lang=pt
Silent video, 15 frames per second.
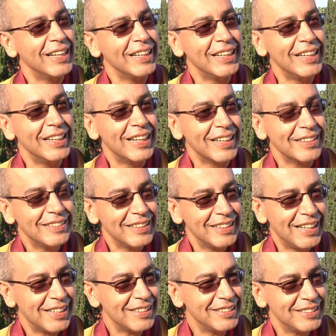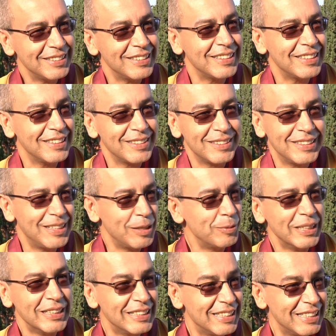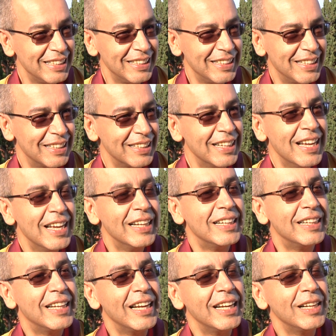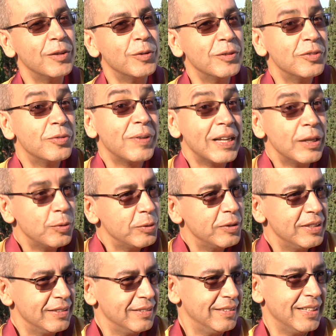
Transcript: e a cidade tão antiga, tem os valores